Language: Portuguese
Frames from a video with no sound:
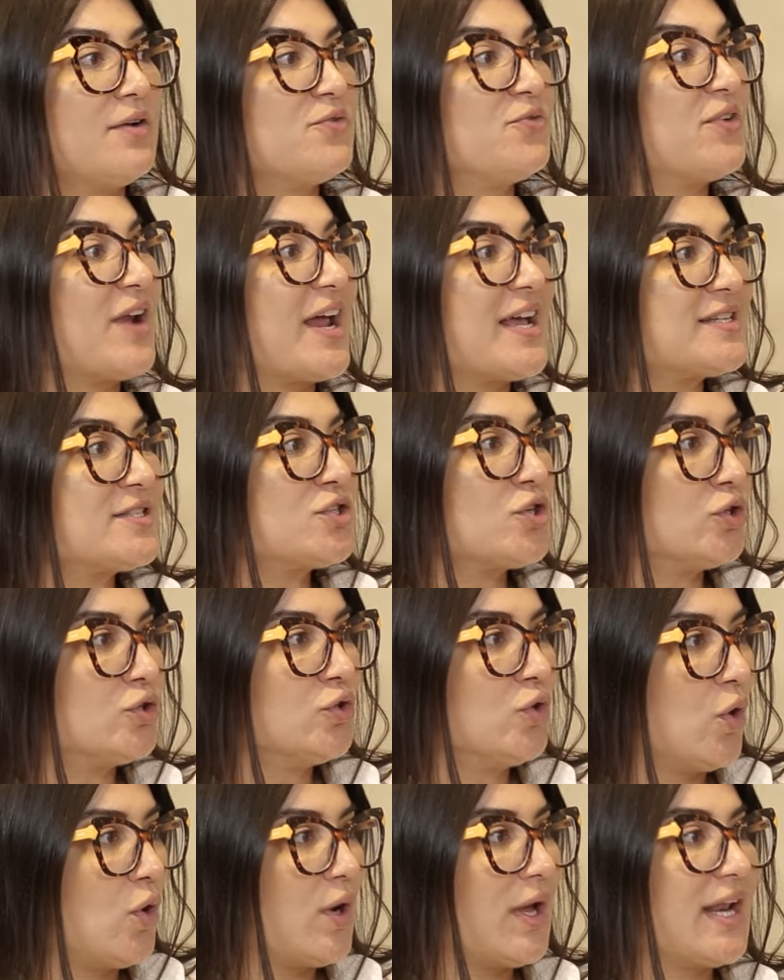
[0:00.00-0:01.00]

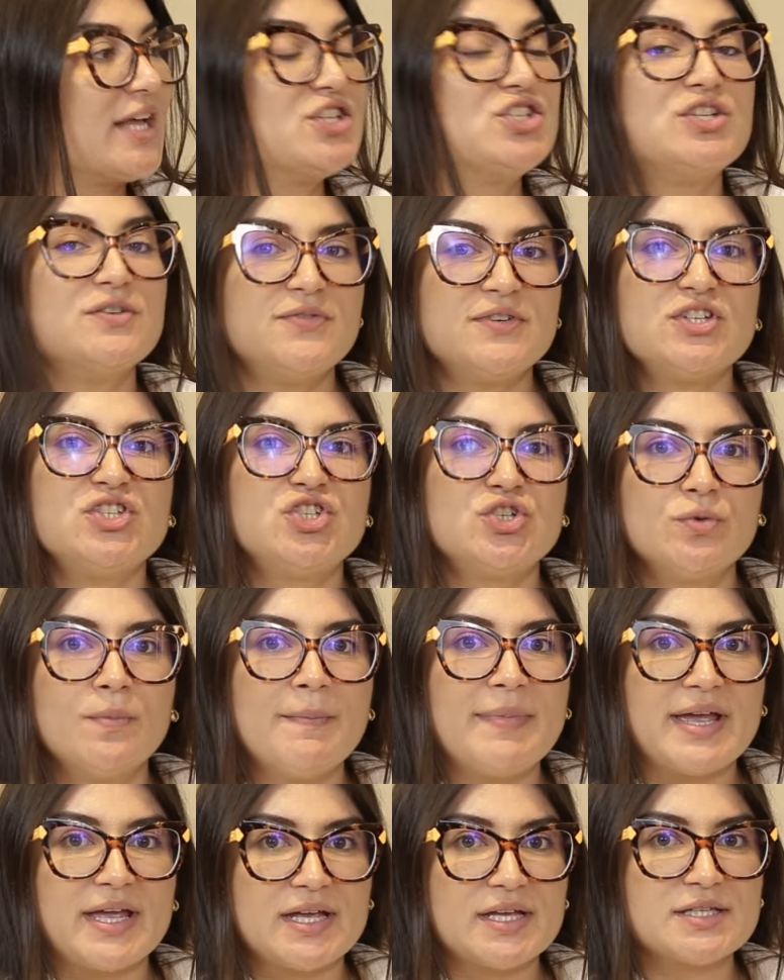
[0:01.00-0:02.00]
fracionou, ela dividiu
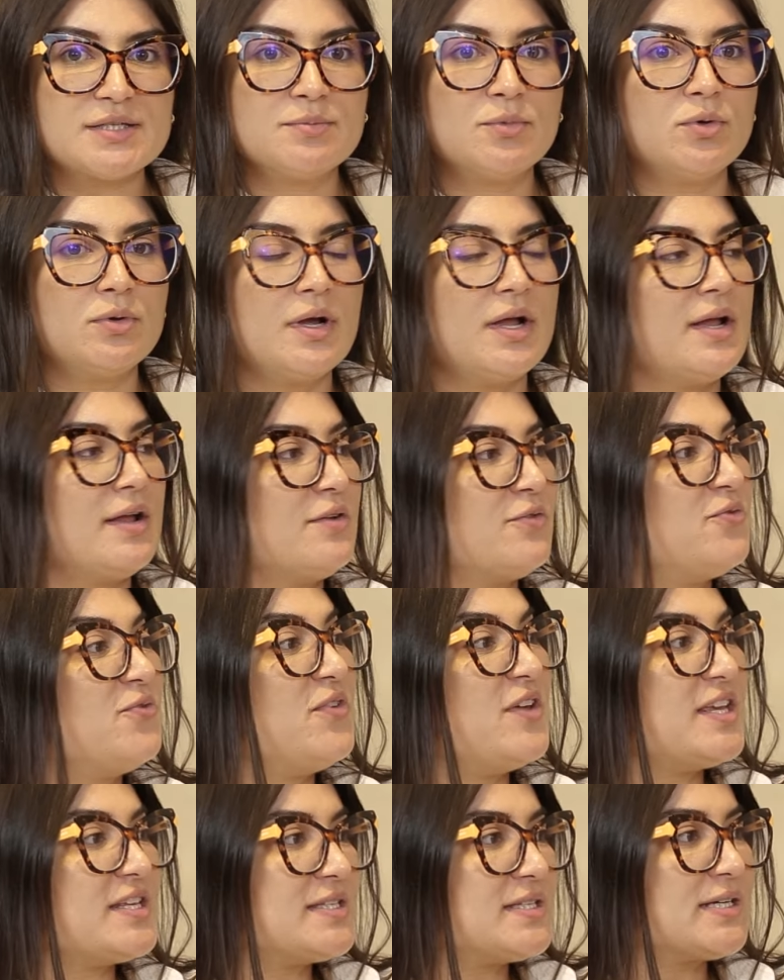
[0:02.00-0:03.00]
mesmo
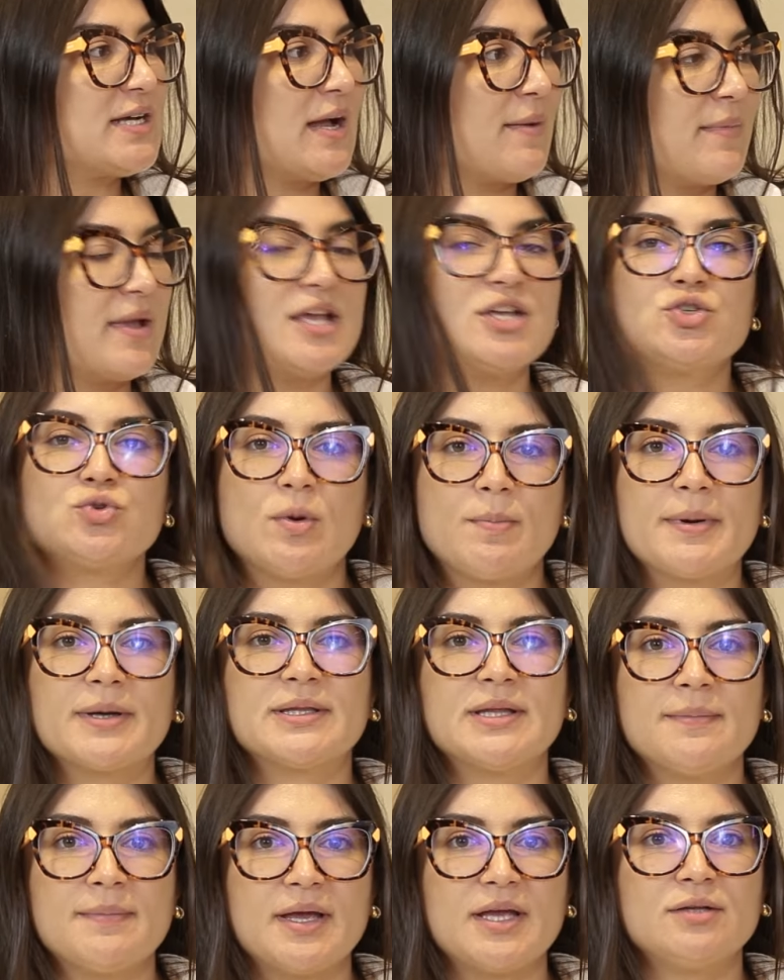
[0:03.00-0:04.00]
fisicamente o
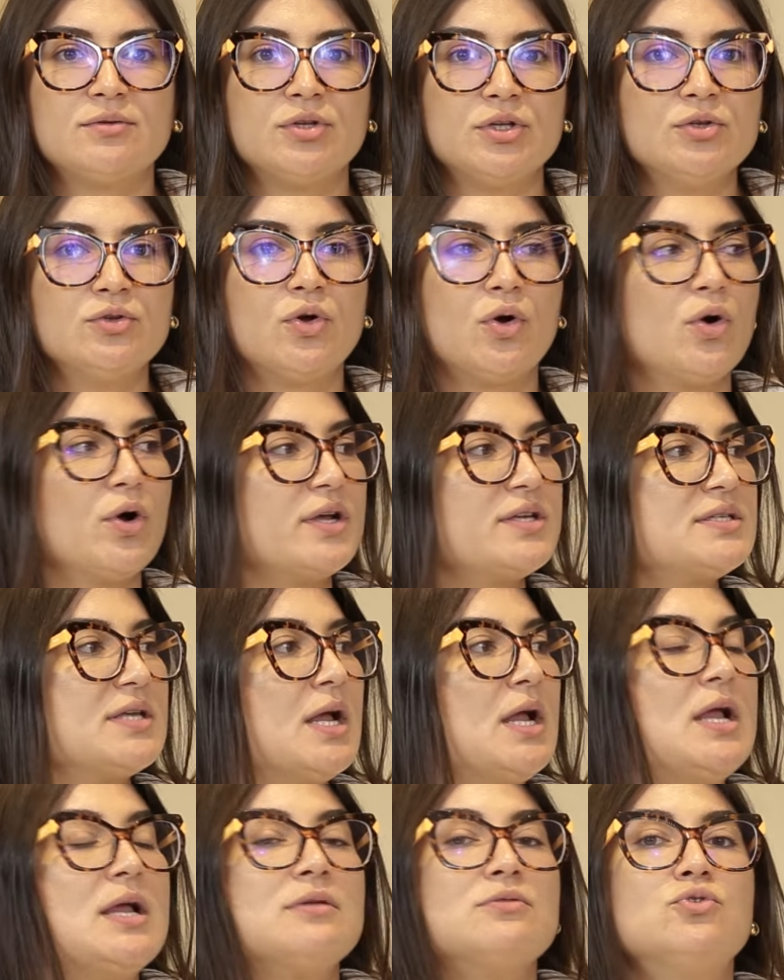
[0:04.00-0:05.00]
apartamento em duas dois,
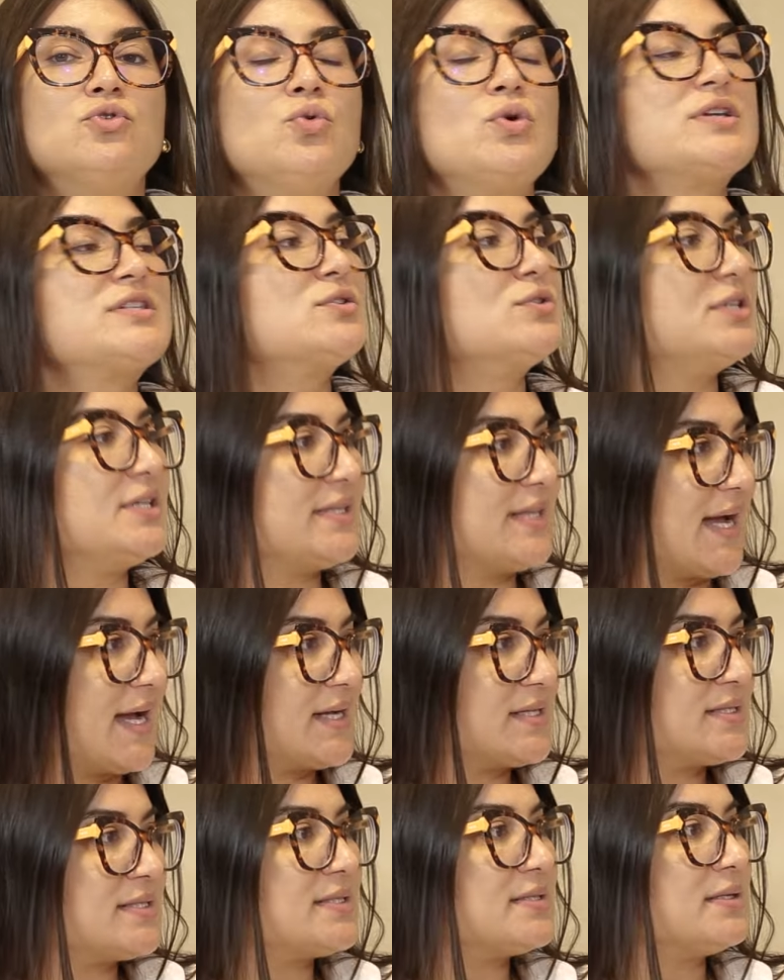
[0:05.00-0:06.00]
duas, duas,
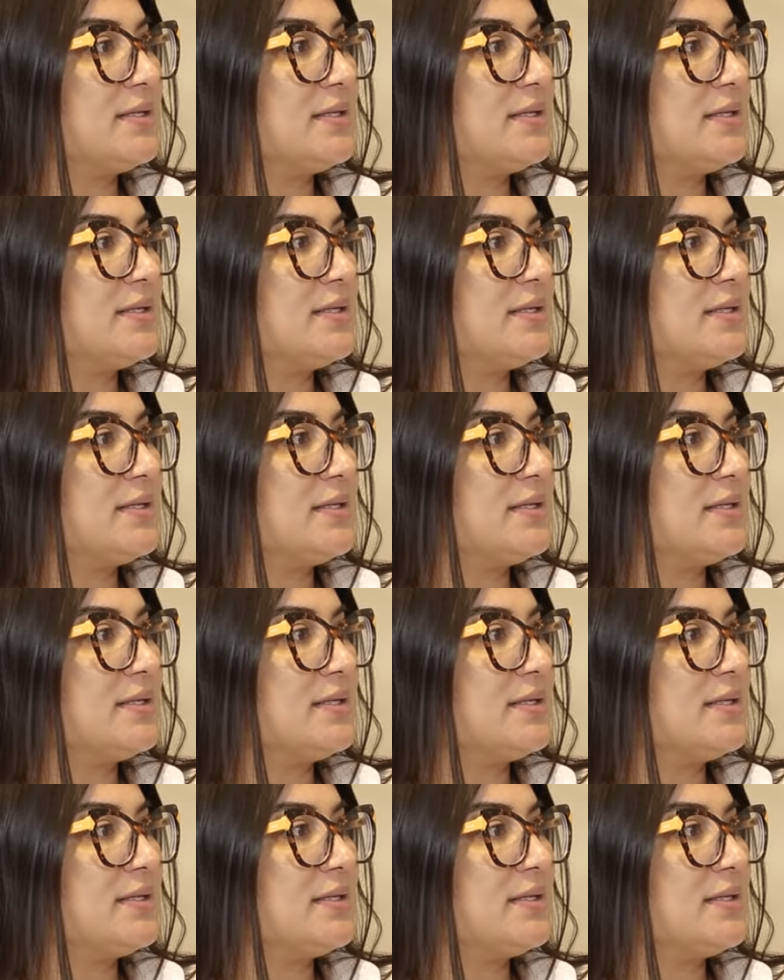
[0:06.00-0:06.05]
unidades ah.